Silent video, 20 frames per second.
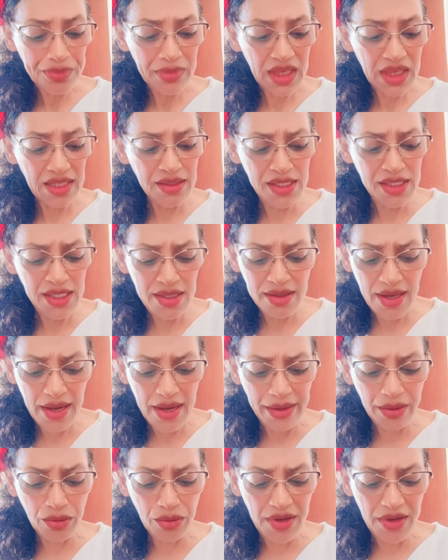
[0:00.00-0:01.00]

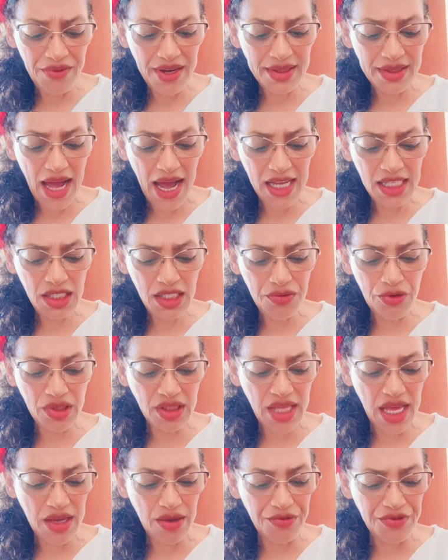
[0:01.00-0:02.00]
dizendo: Em verdade vos
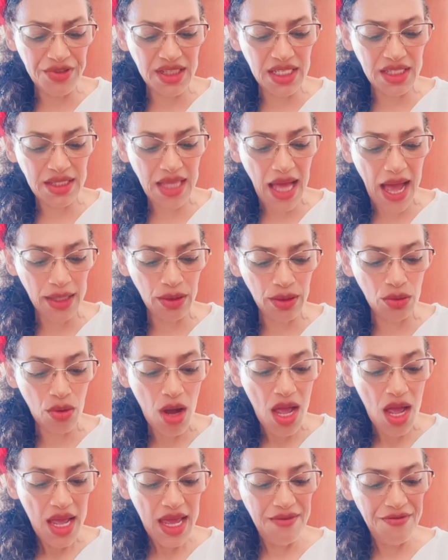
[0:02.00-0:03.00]
tenho visitado,
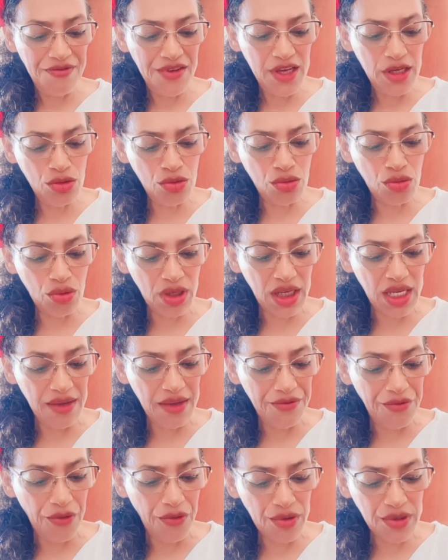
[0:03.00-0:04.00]
e visto que
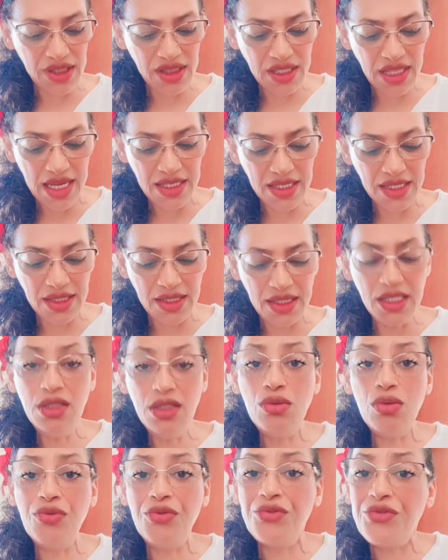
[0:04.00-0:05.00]
vos tem
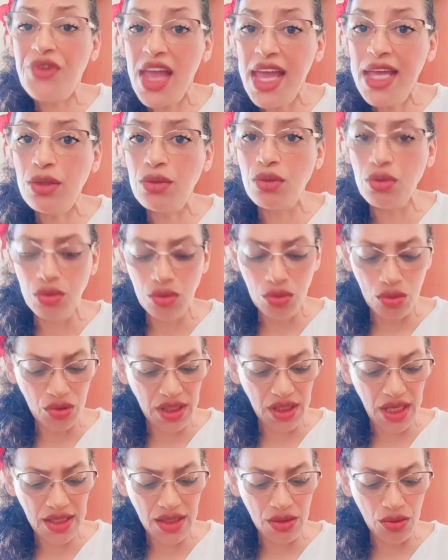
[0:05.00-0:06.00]
sido feito
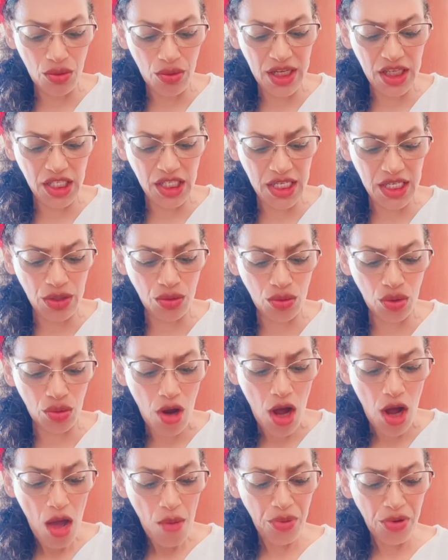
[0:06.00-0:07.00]
no Egito.
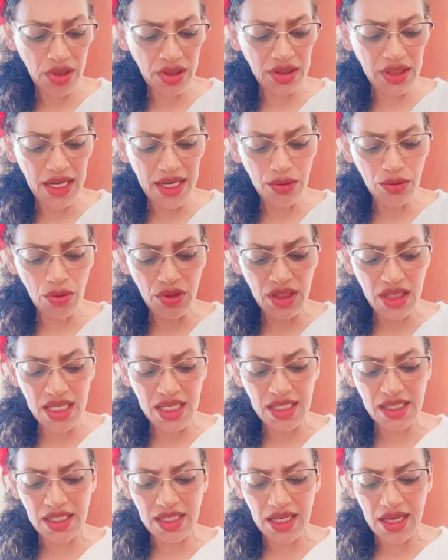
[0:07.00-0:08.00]
Portanto,
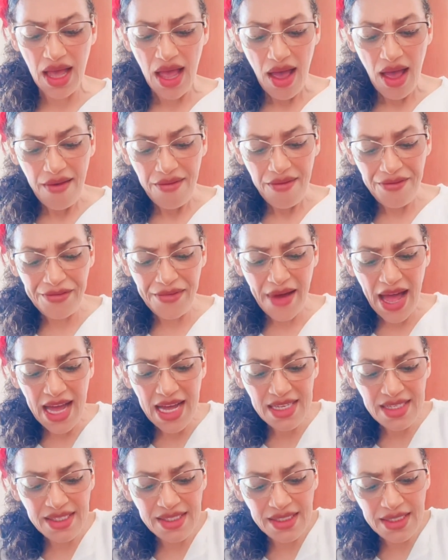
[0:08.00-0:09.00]
disse:
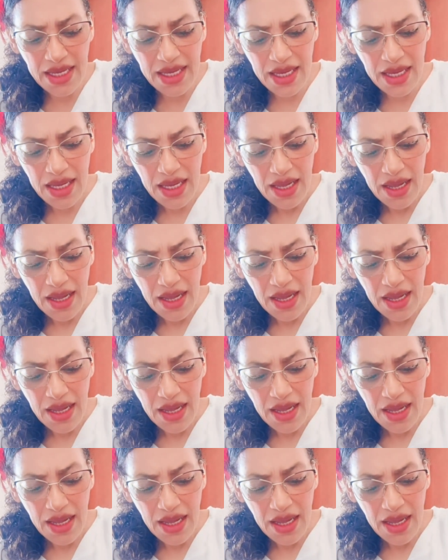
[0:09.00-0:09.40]
Faze,